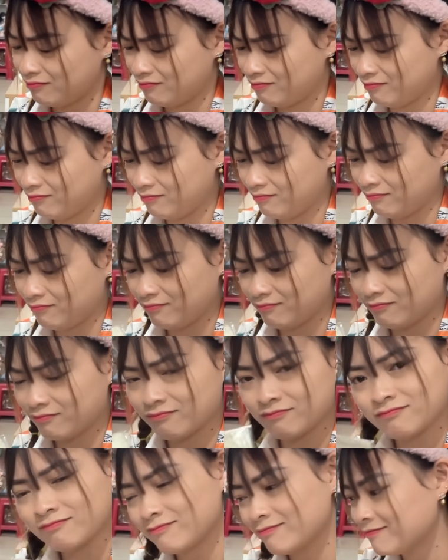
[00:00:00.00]
uhm,
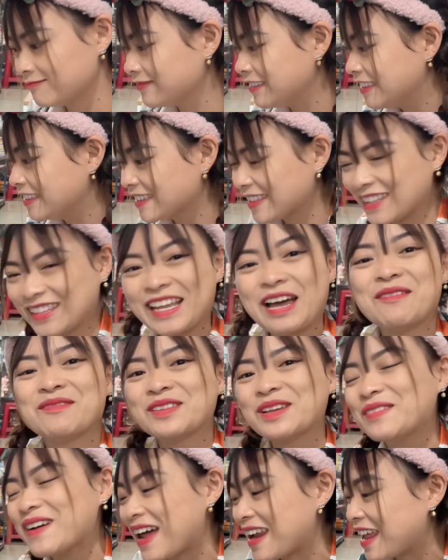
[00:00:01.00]

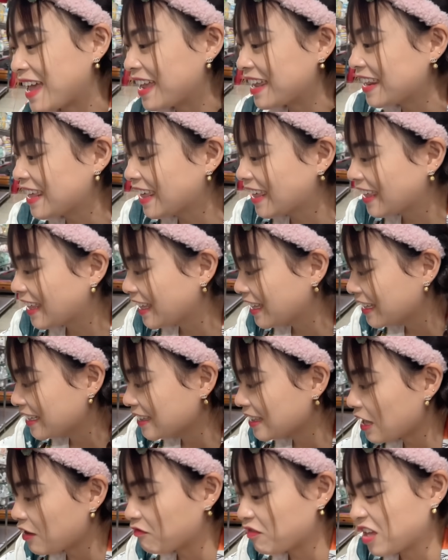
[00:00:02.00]
Cầm cho bạn ấy đi
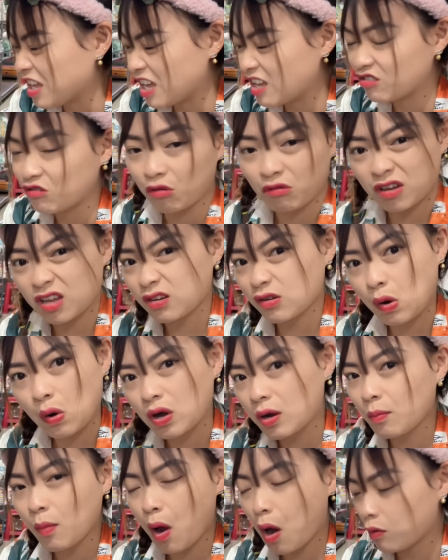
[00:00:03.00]
Tại vì Tùng nghĩ
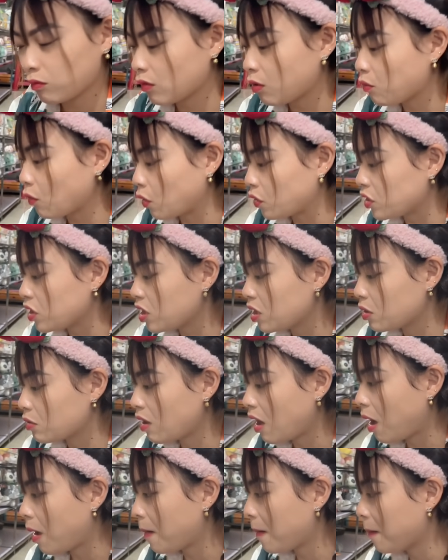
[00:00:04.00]
Doraemon cũng không có nhiều
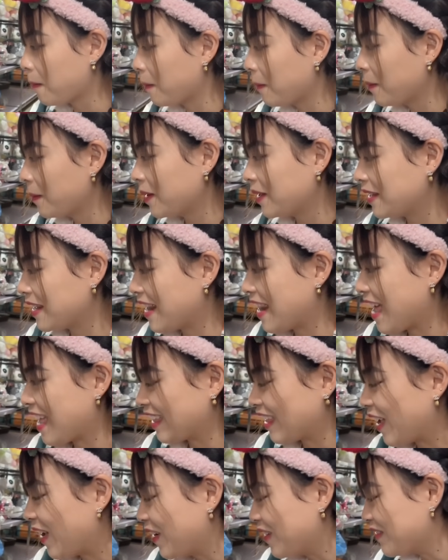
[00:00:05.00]
đâu Nên là
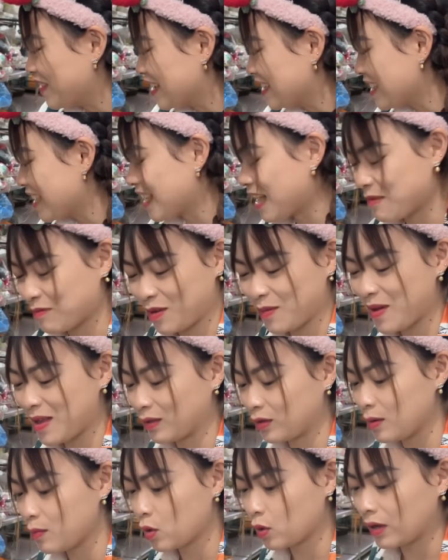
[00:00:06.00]
thôi mình sẽ cầm cho
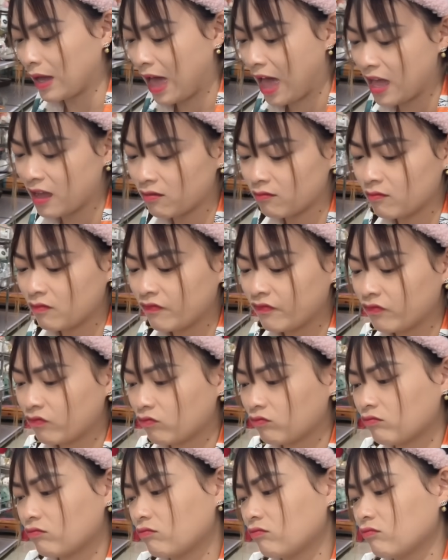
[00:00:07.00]
bạn Tuyết một cái
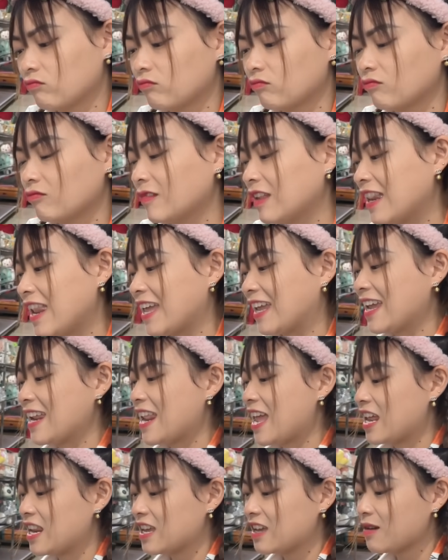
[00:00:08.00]
uhm, Lấy cái
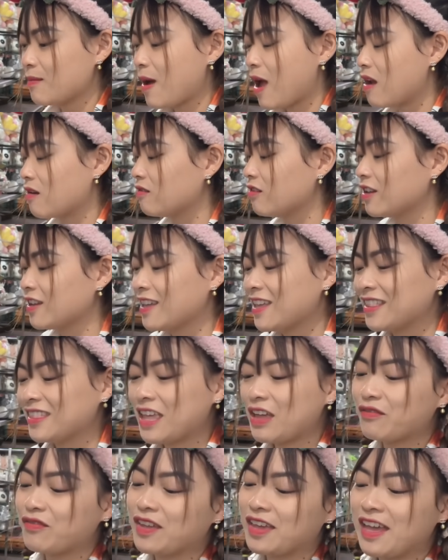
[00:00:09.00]
này đi các bạn ơi
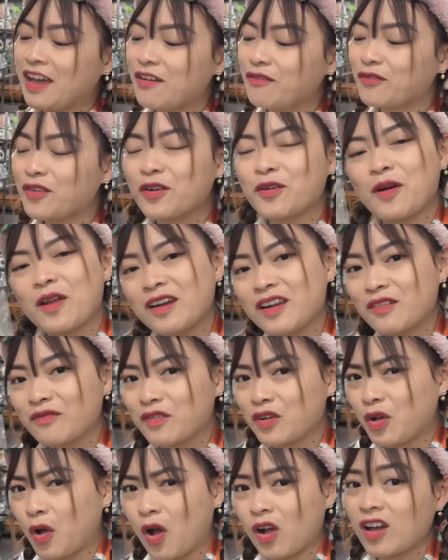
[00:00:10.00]
Tại vì vừa có lược
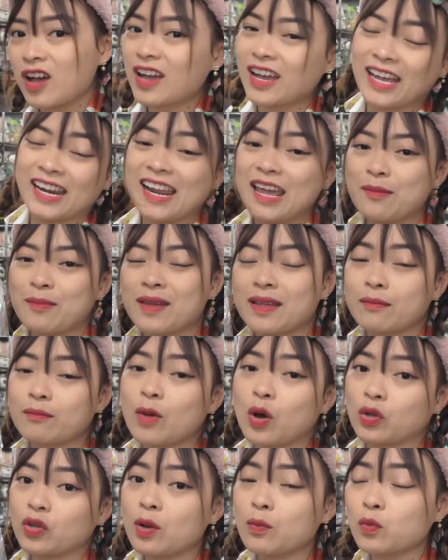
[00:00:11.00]
vừa có gương Cái này mình
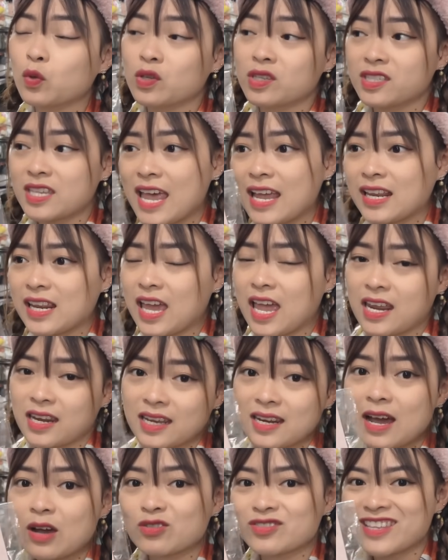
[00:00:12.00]
bỏ trong túi sách này
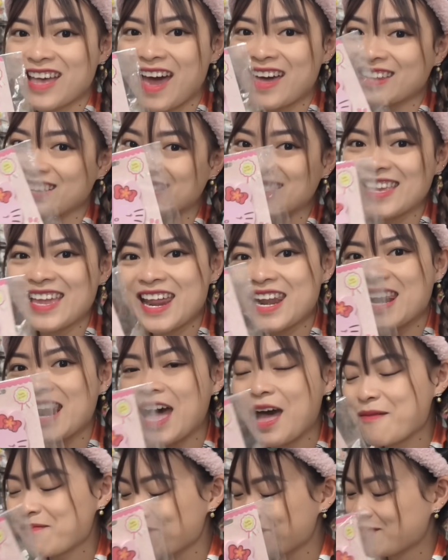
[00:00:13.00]
Đi đâu xa thì tiện
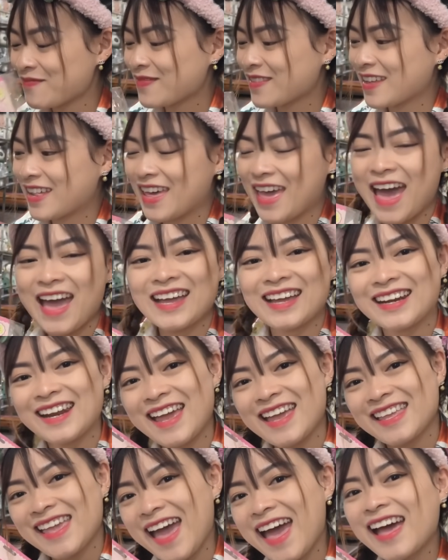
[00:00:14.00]
lắm Lấy hai cái
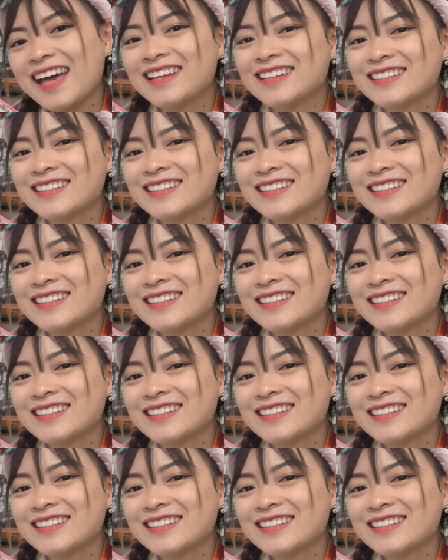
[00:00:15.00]
này nhá